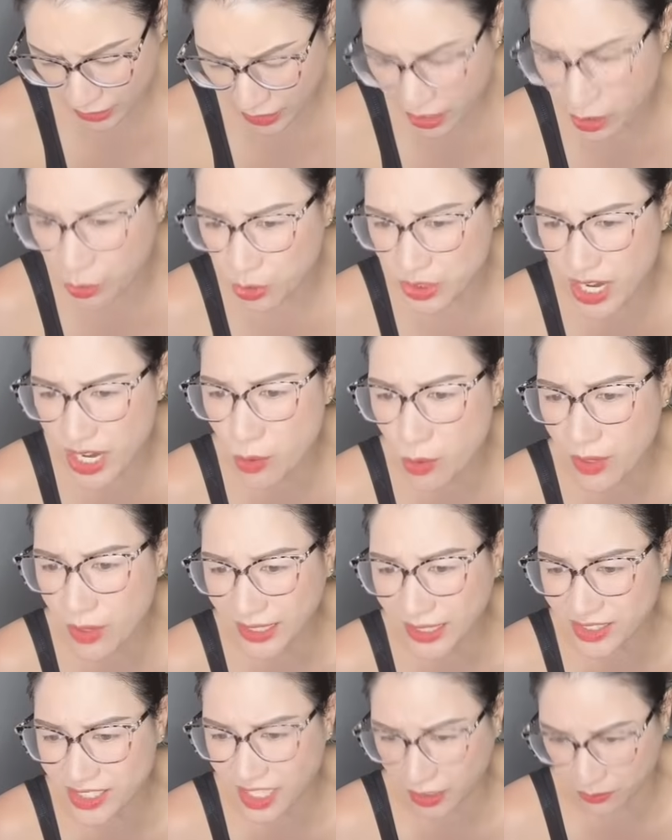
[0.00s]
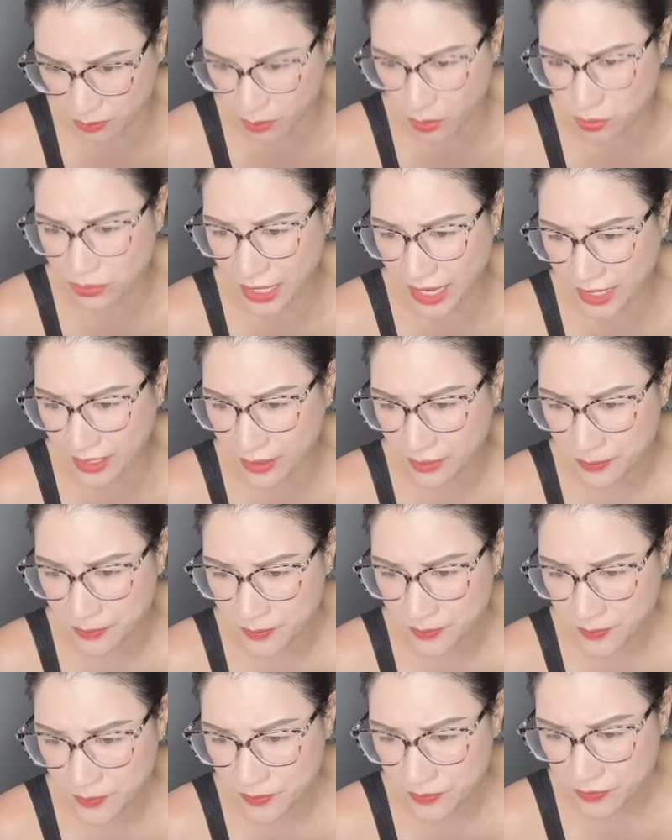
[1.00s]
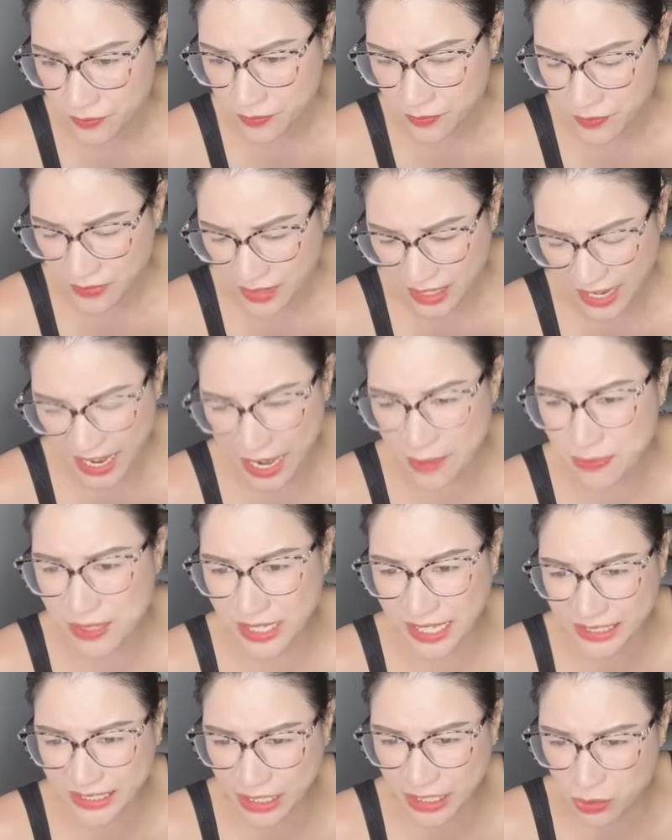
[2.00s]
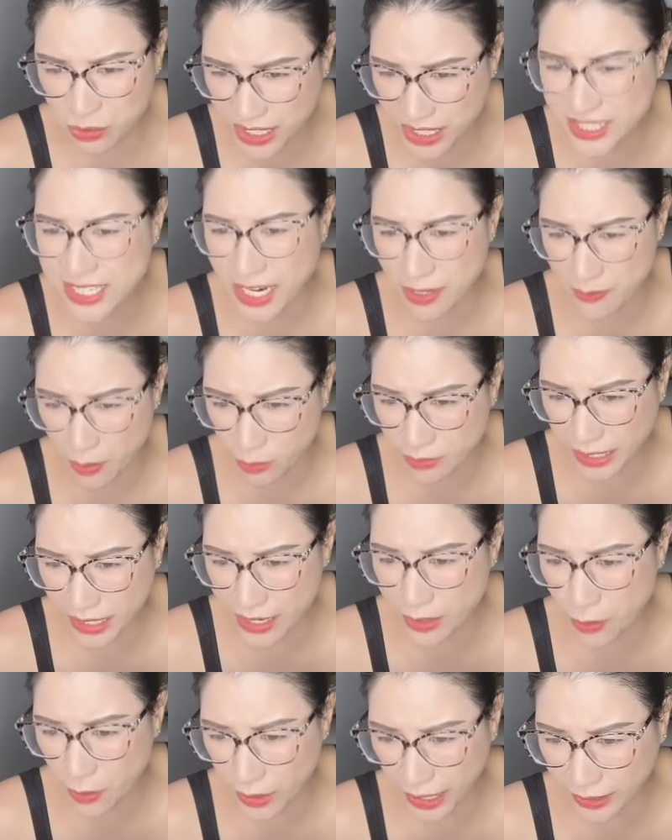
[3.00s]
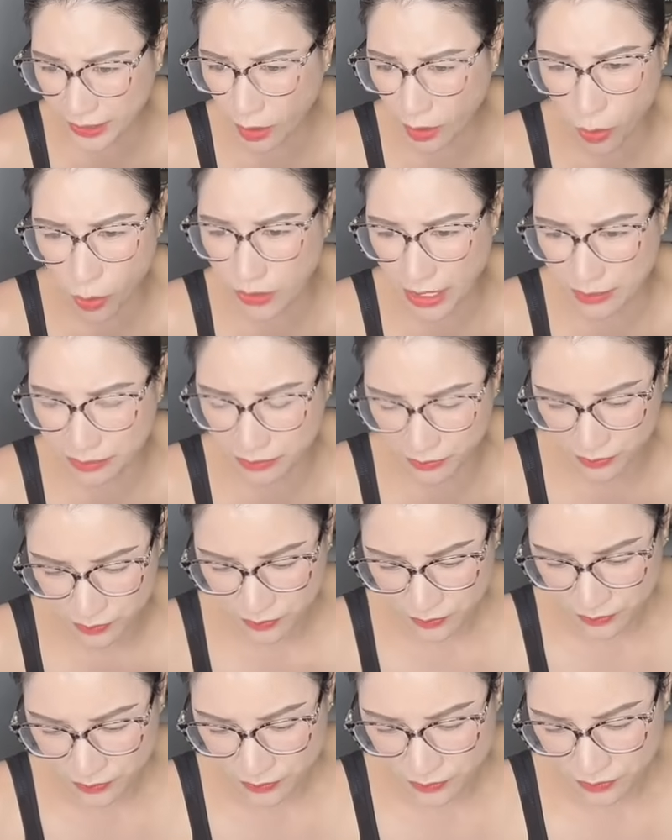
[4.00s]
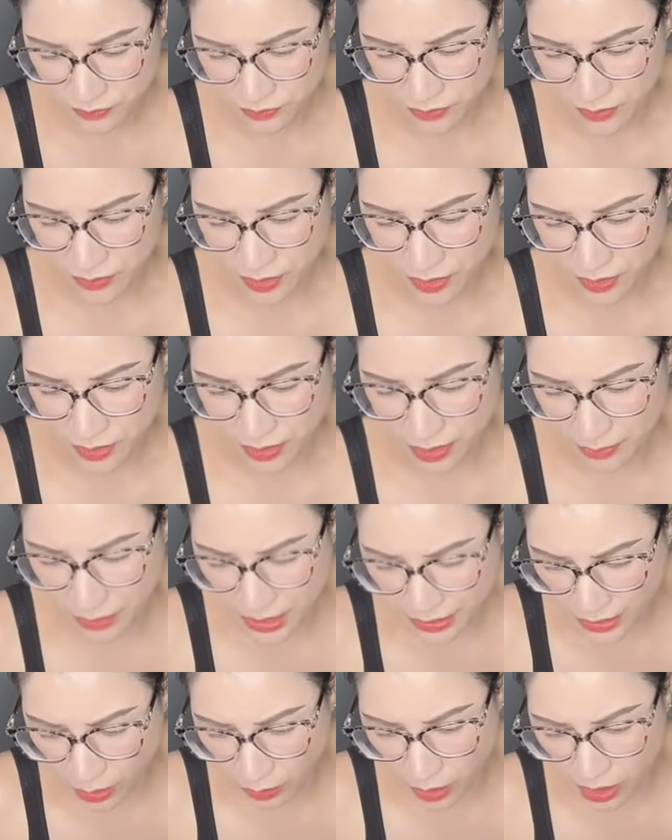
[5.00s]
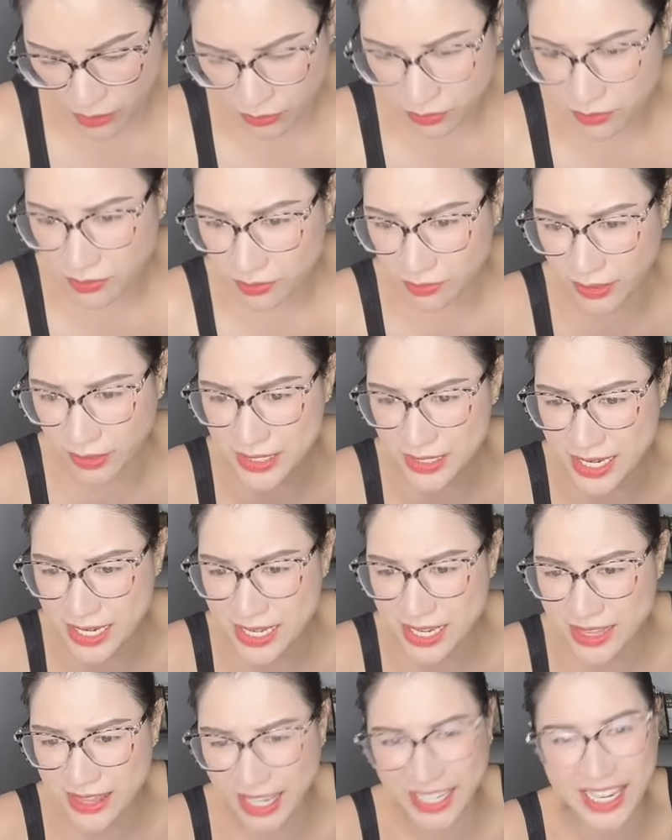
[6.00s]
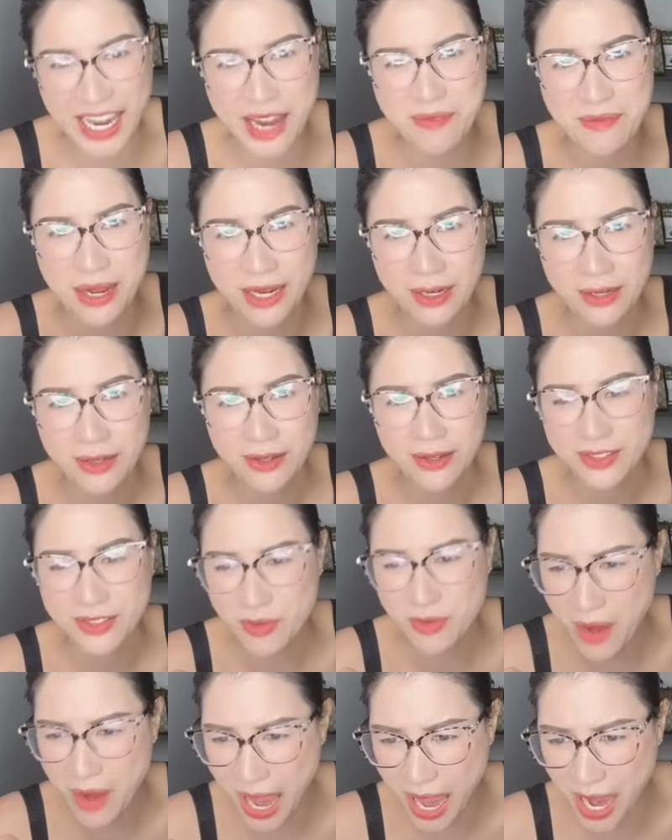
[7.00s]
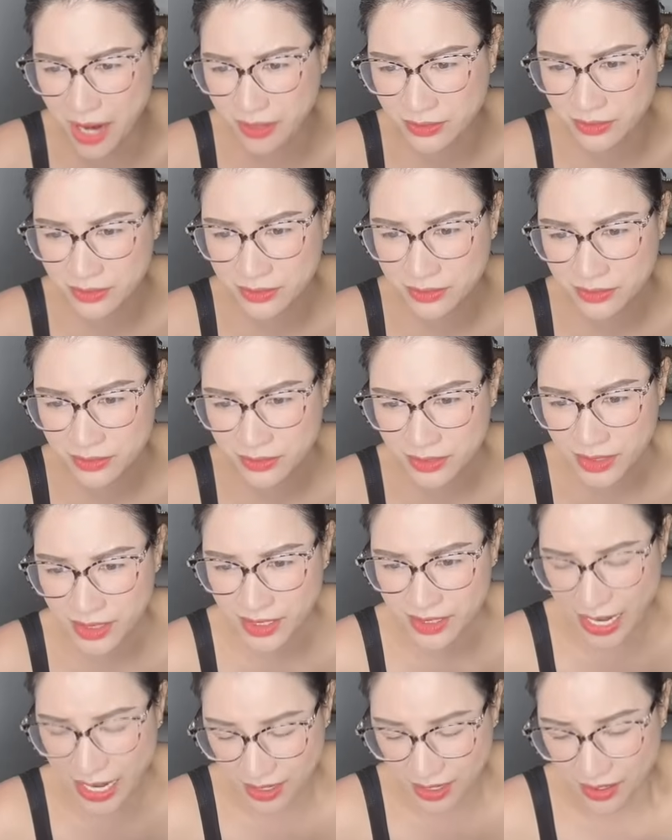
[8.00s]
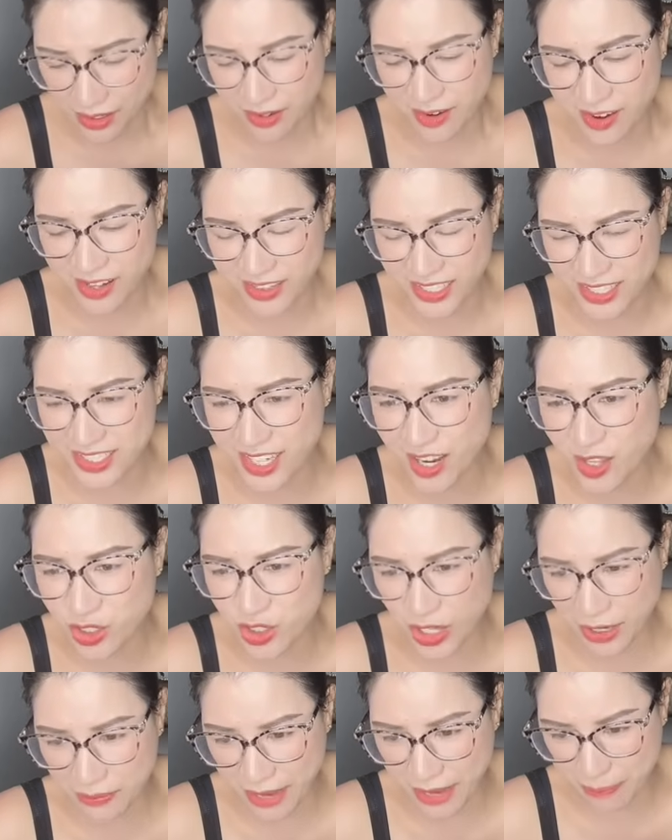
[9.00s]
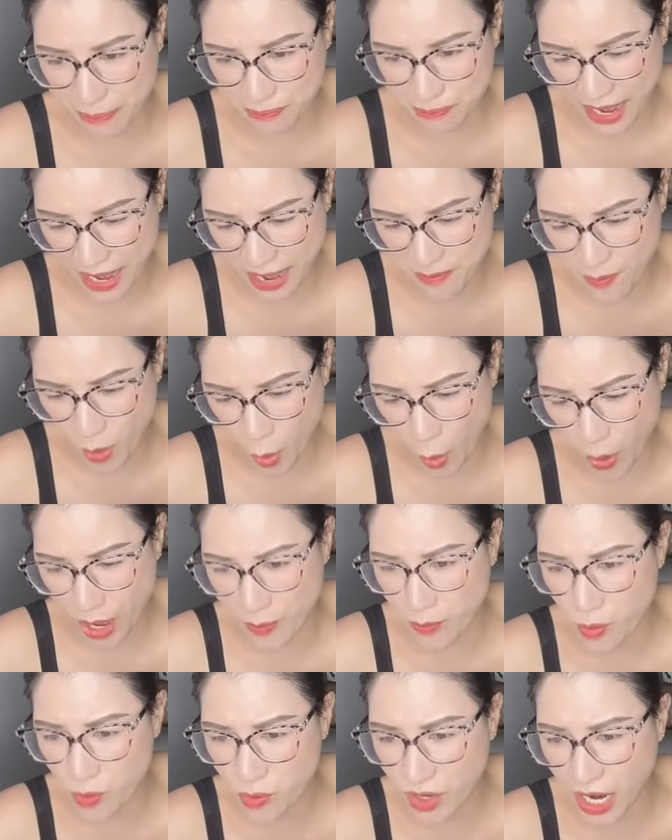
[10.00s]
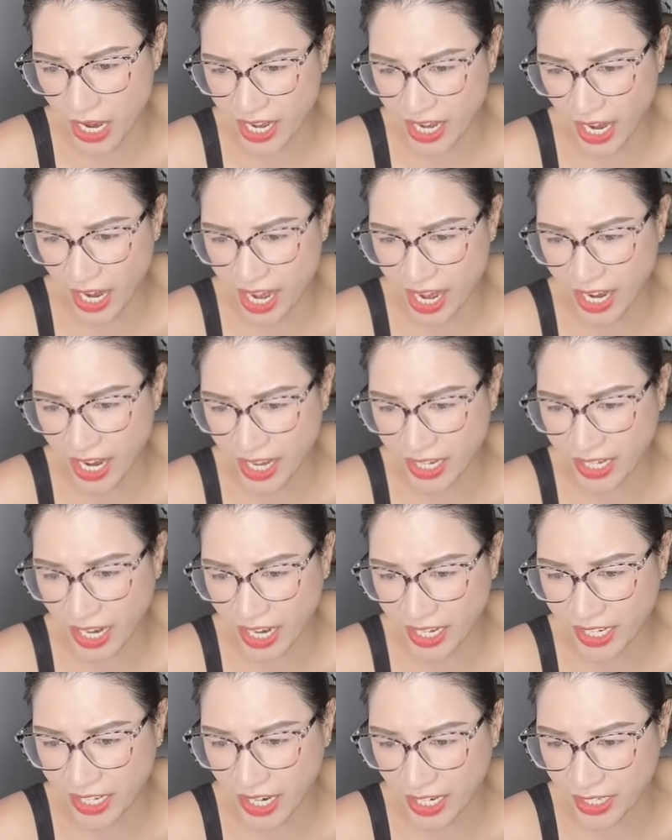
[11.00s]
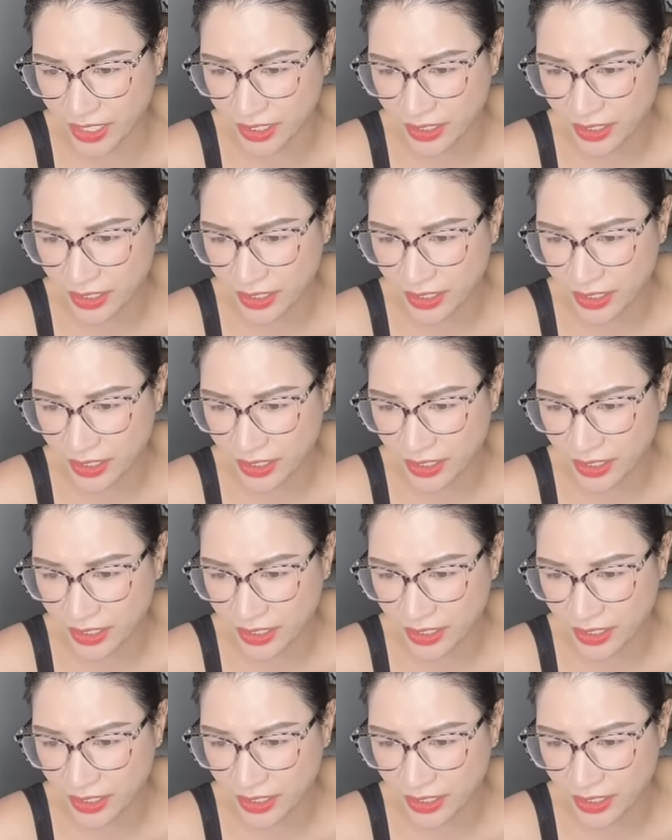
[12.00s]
kiểu gì cũng cắt chật móng tay Em sẽ cắt kiểu gì chảy móng tay của khách khổ lắm Các bác hiểu không có gì nhìn tay em này Trông ghê không Đấy người ta sơn cho em đẹp mà em ngồi em cũng gậy cậy cậy cậy cậy